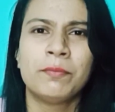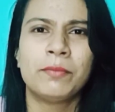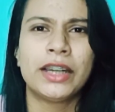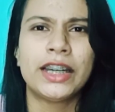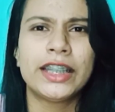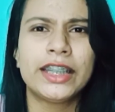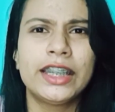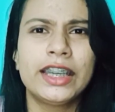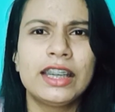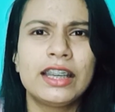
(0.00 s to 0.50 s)

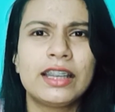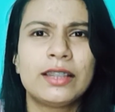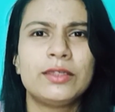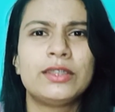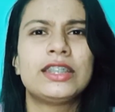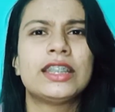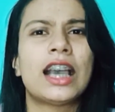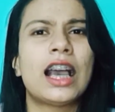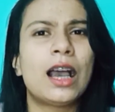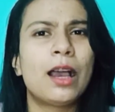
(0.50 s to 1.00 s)
মানে কি
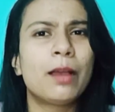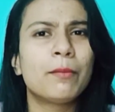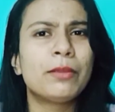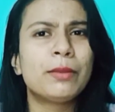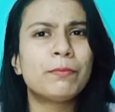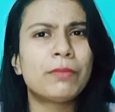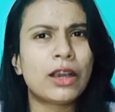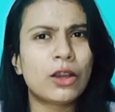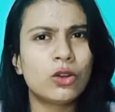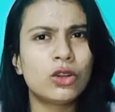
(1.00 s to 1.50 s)
যা আমি
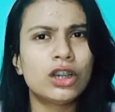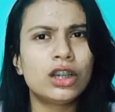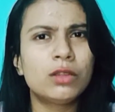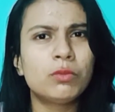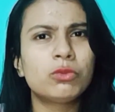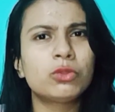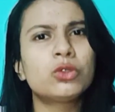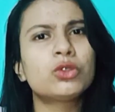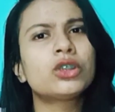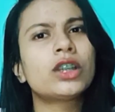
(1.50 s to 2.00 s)
পাগলের
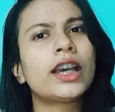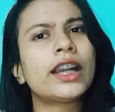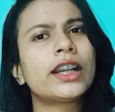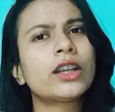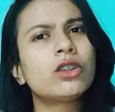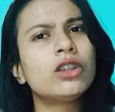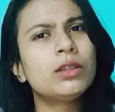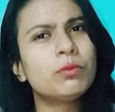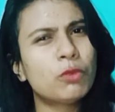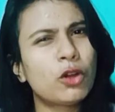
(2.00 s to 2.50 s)
মতো
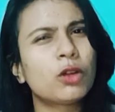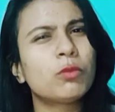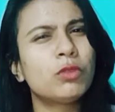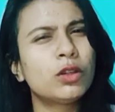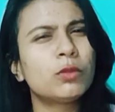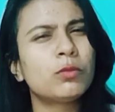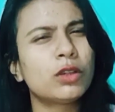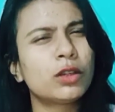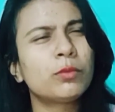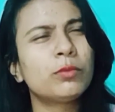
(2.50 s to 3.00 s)
সারাক্ষণ
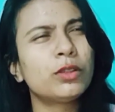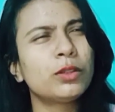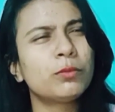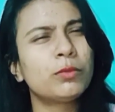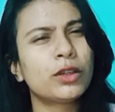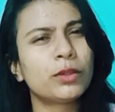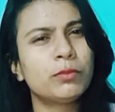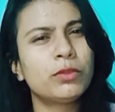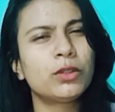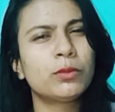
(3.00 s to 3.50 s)
বকবক বকবক
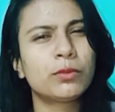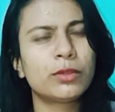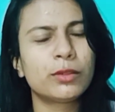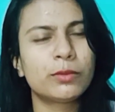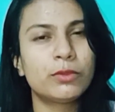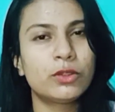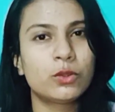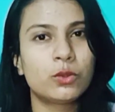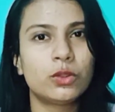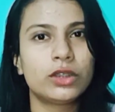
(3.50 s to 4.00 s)
বকবক
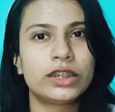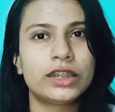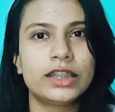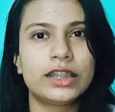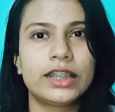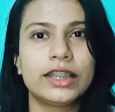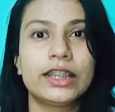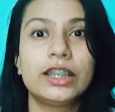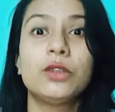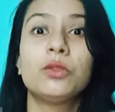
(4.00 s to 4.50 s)
বকবক করতে
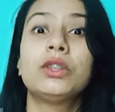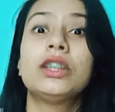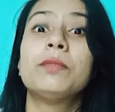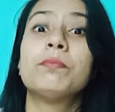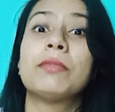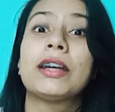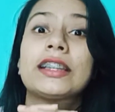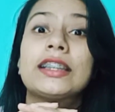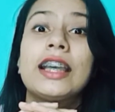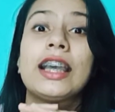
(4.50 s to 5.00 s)
থাকি ওদের
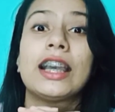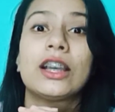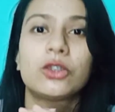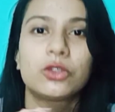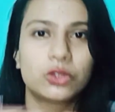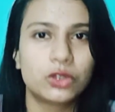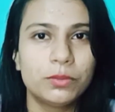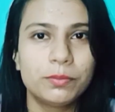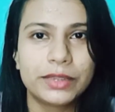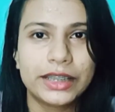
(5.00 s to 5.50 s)
মাথা
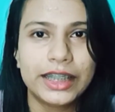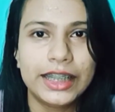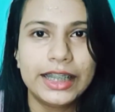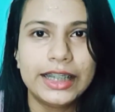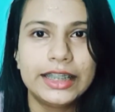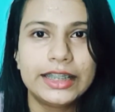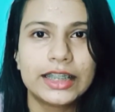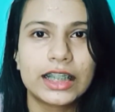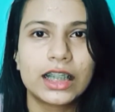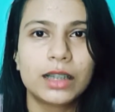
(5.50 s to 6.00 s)
একদম
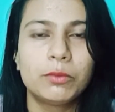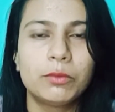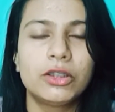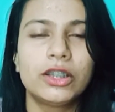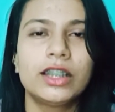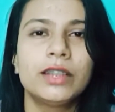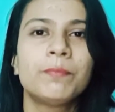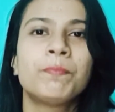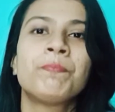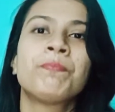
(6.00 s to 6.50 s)
খেয়ে নি যাকে
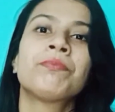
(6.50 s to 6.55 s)
বলে